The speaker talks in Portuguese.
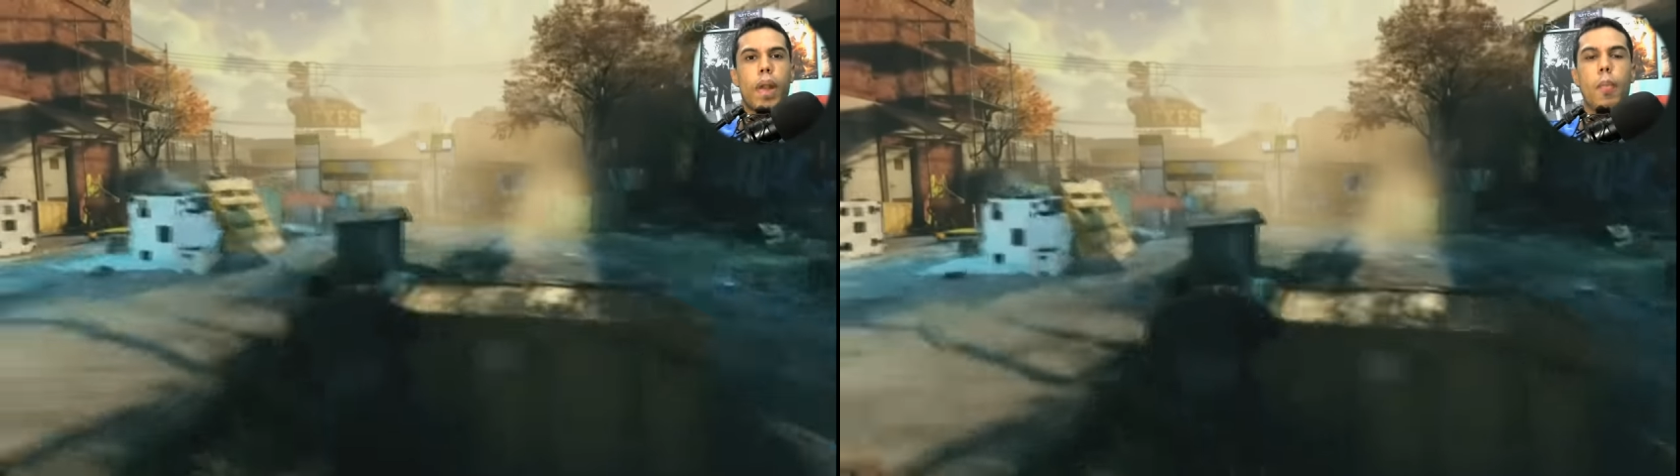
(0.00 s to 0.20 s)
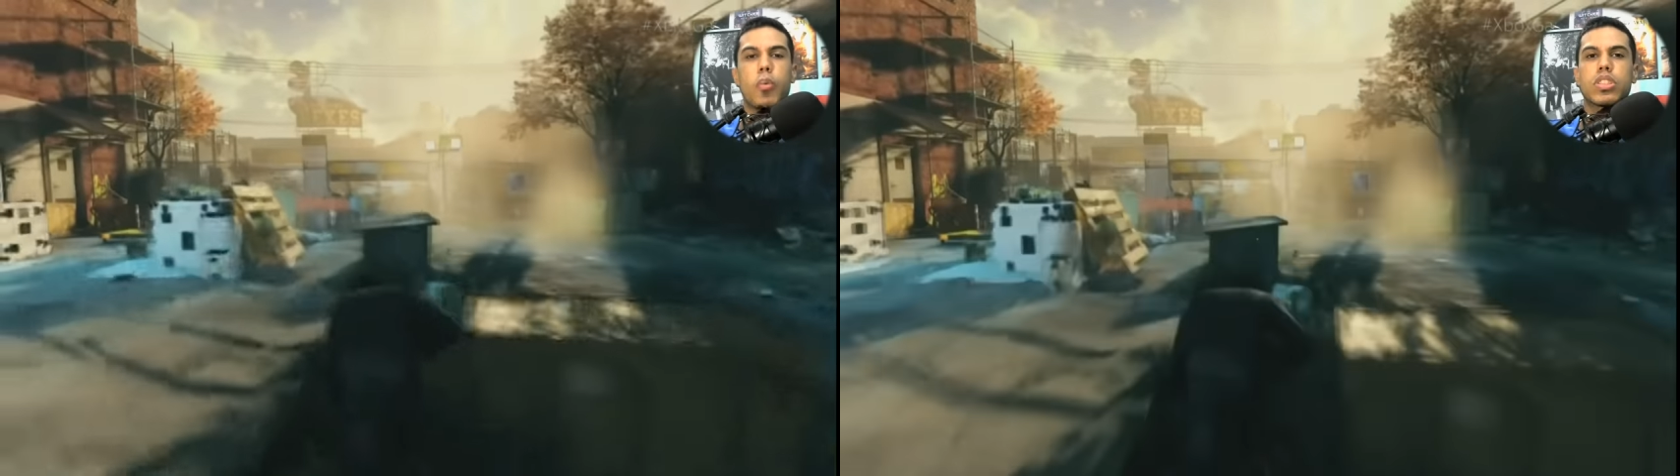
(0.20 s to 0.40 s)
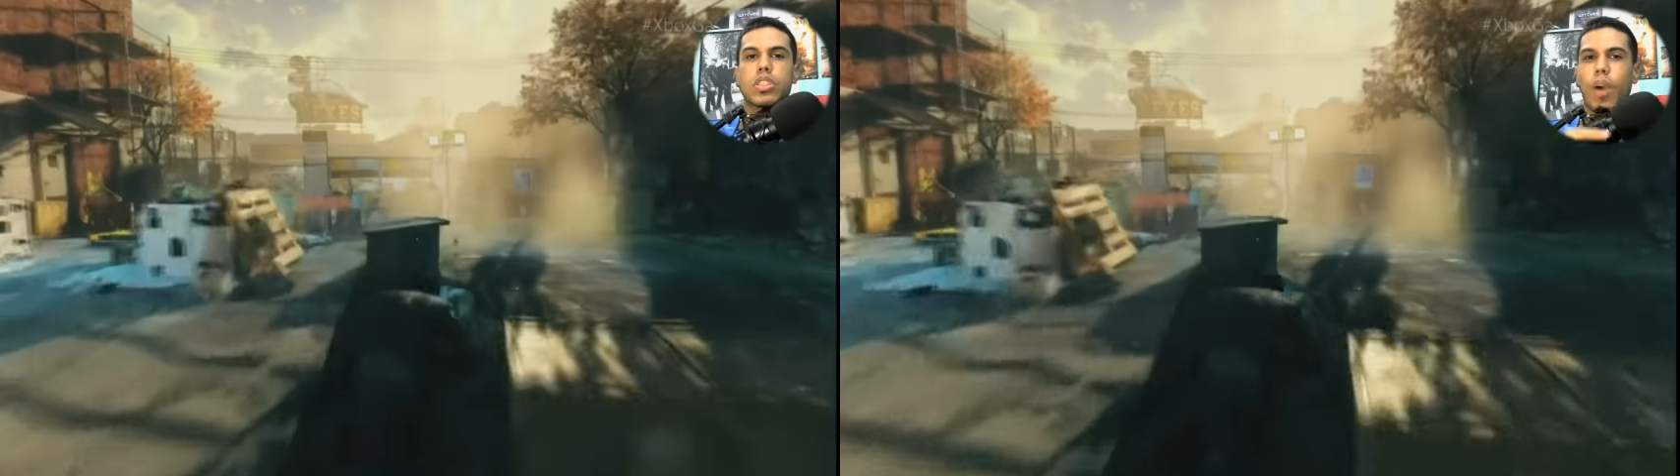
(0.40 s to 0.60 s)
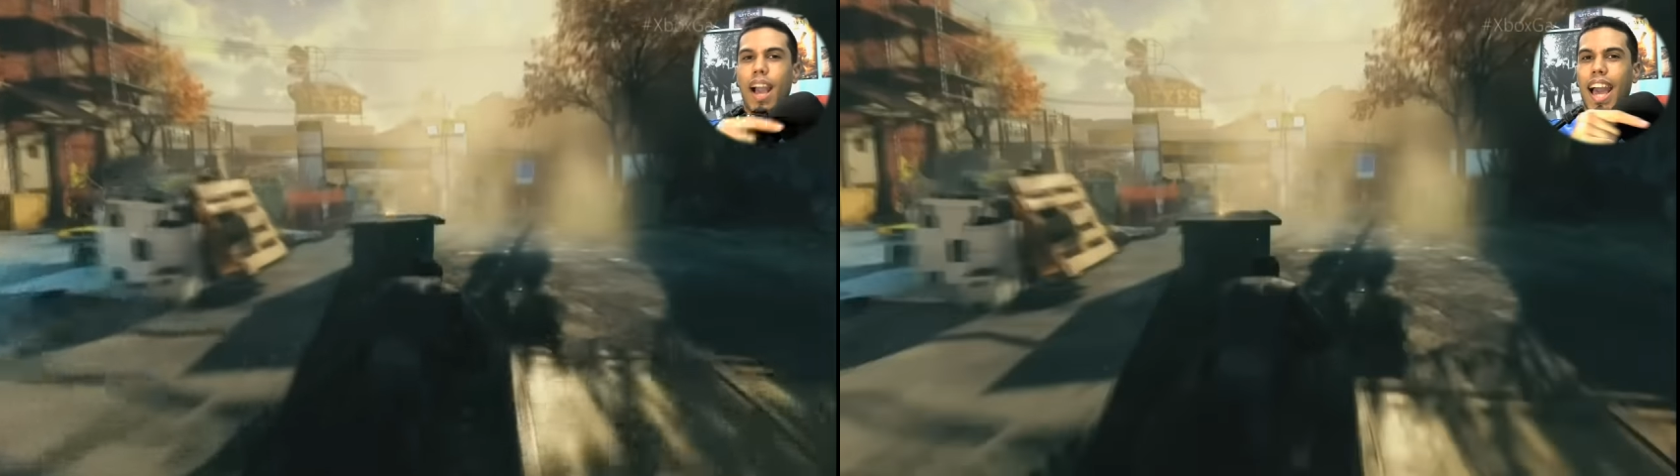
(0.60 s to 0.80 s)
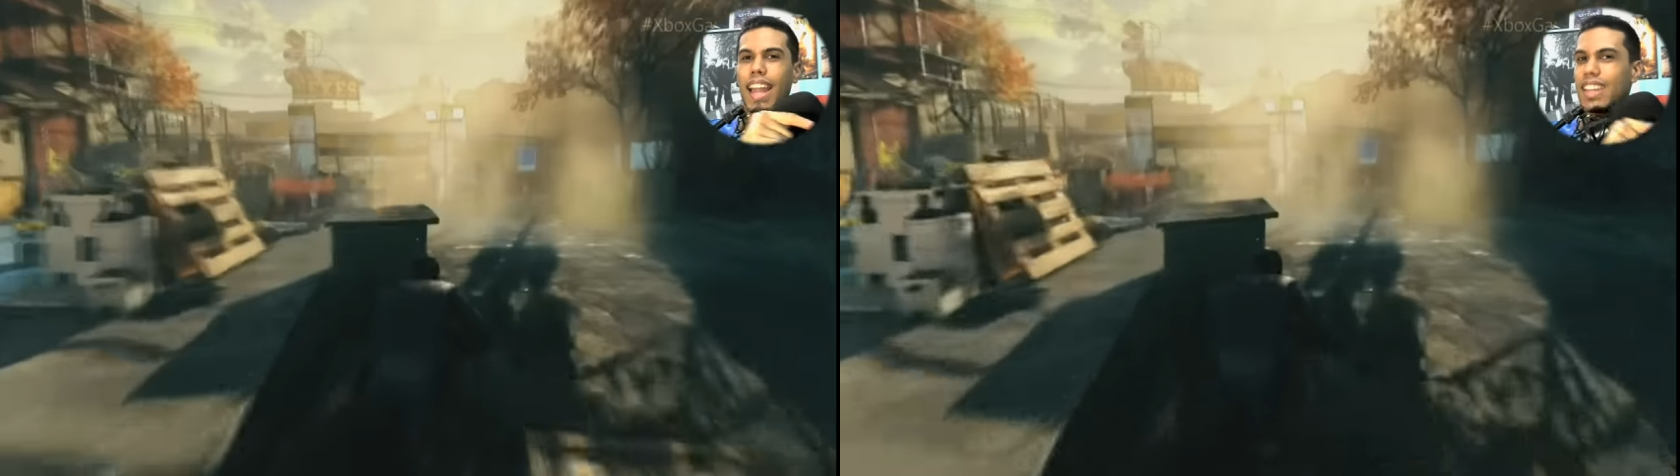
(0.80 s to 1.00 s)
para ir pro seu
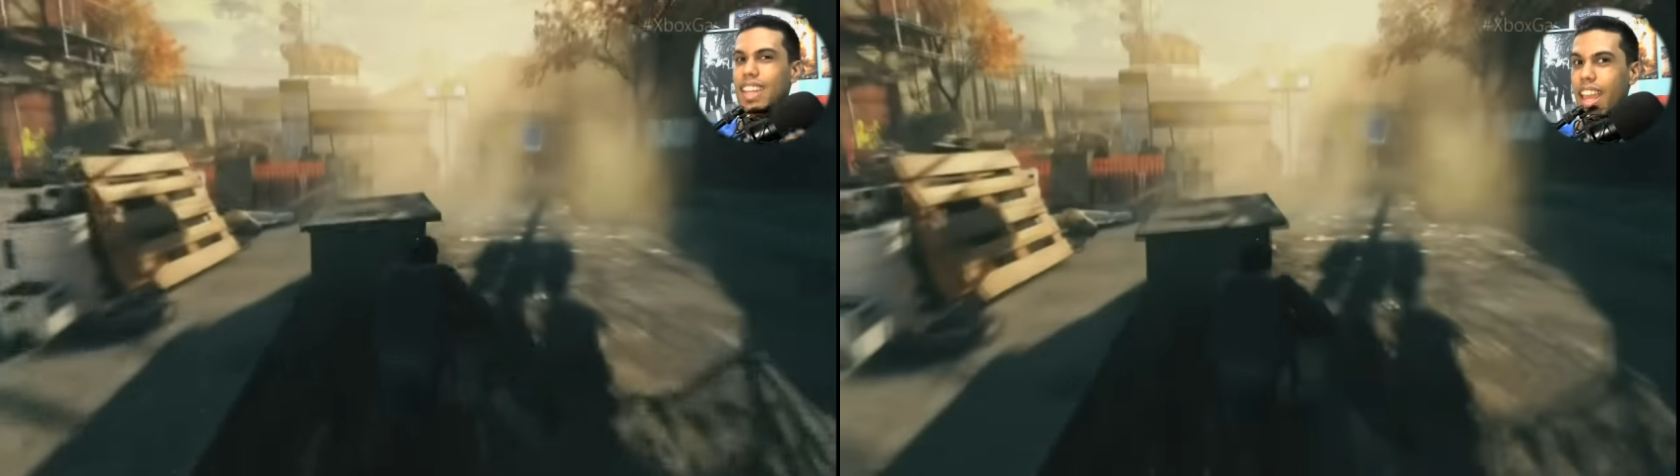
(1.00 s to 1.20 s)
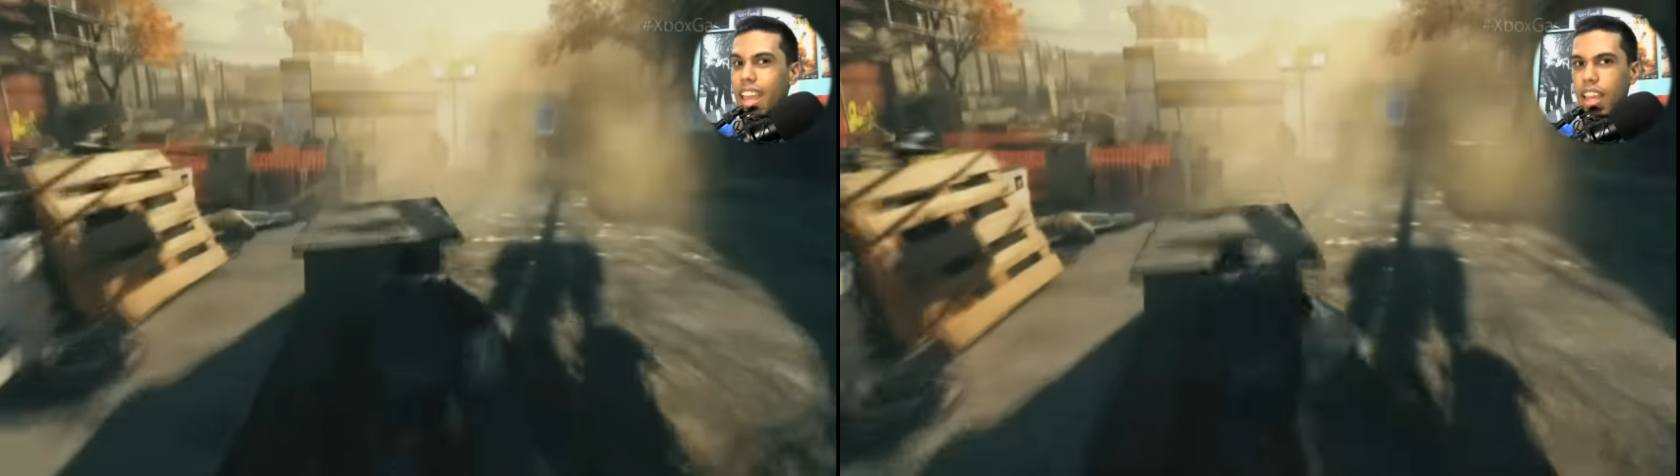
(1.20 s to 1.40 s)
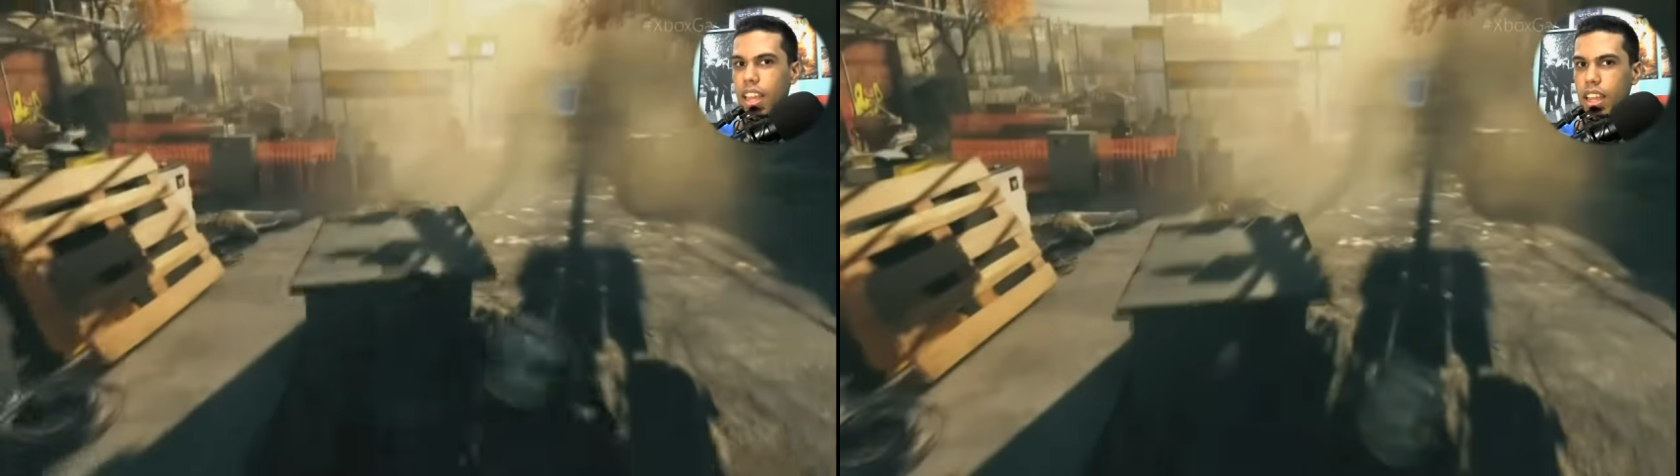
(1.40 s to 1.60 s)
HD?